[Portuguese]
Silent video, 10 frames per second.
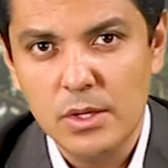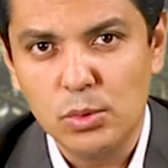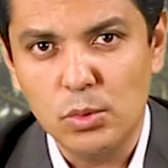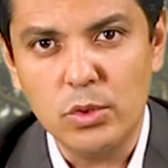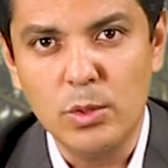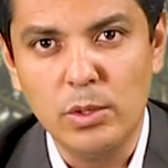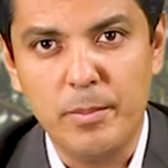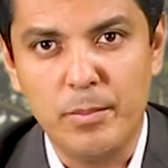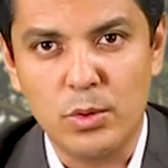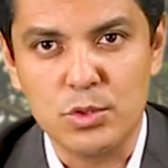Tudo que o
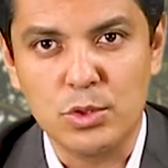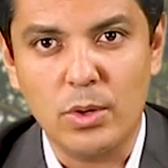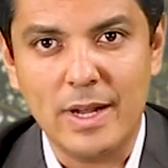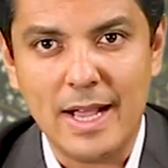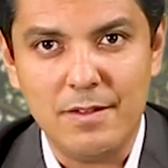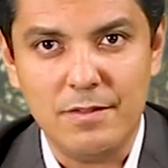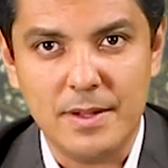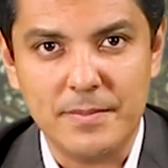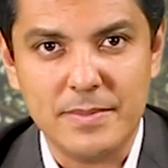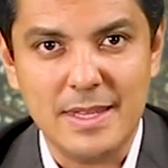leproso
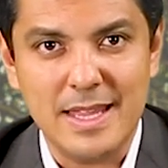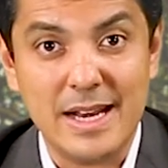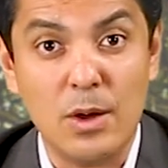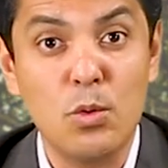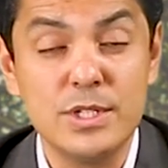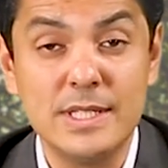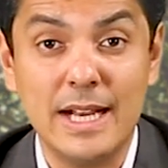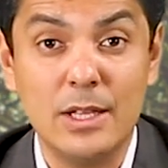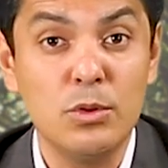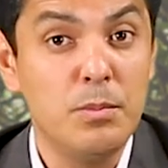tocava era
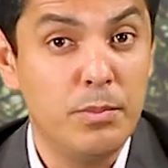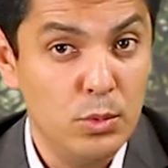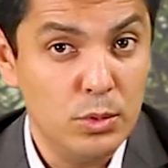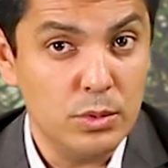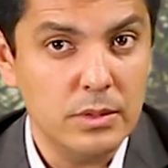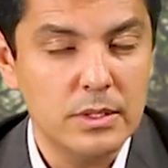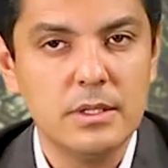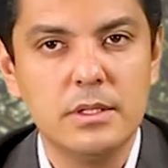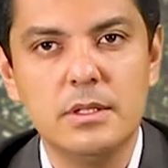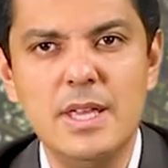considerado impuro
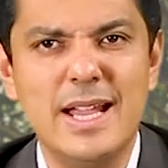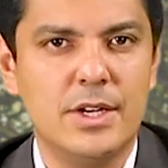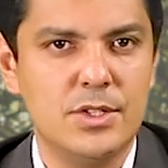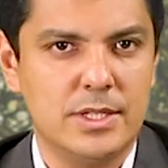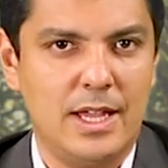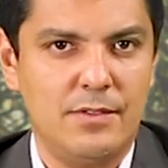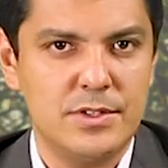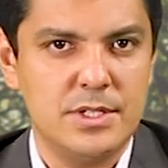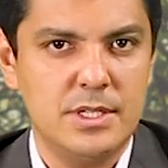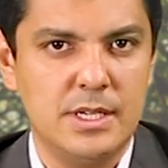e
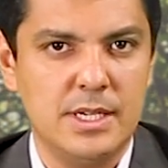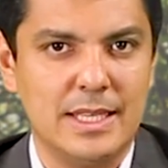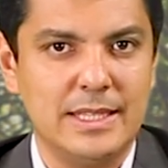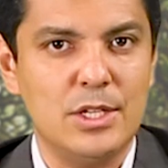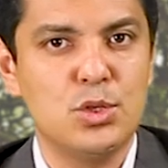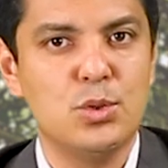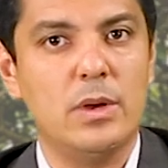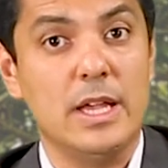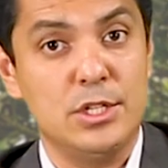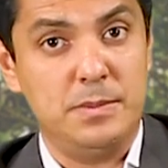acreditava-se que até
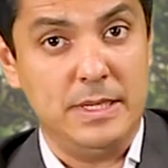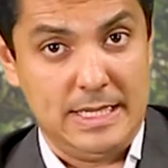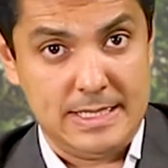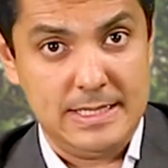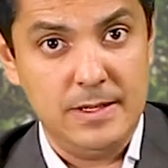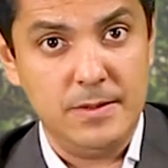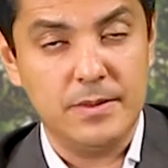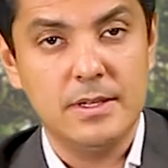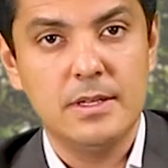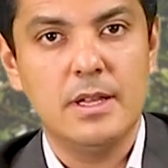sua respiração
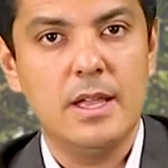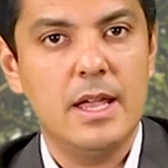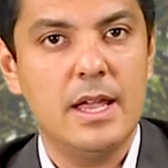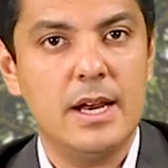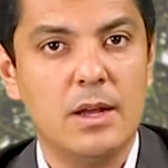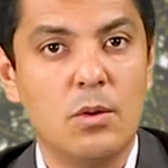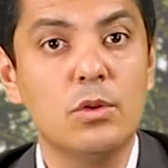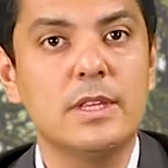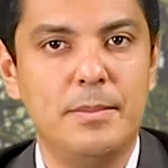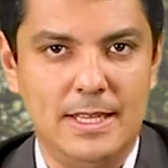era
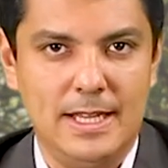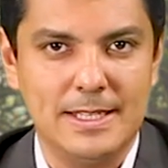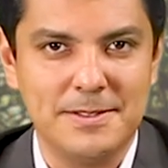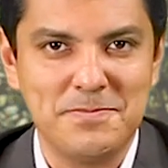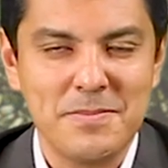contaminada.